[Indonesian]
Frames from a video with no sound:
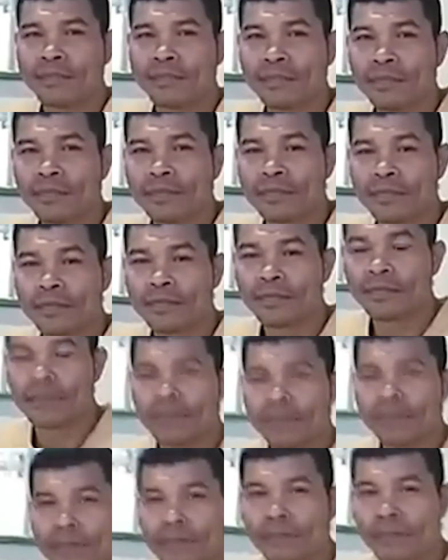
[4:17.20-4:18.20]
Kalau boleh tahu
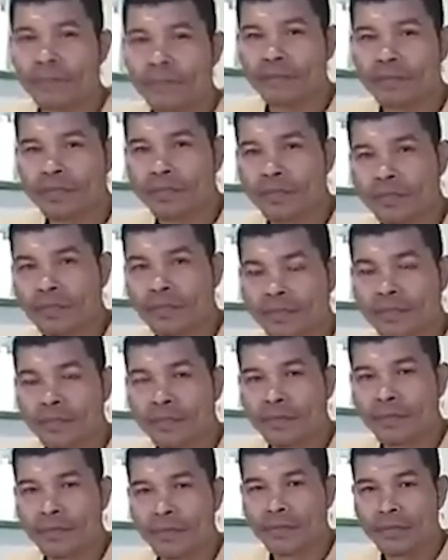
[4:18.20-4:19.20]
Bapak
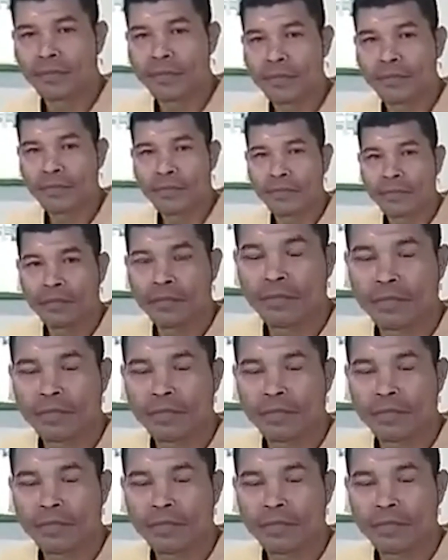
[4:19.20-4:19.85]
Mikael, ini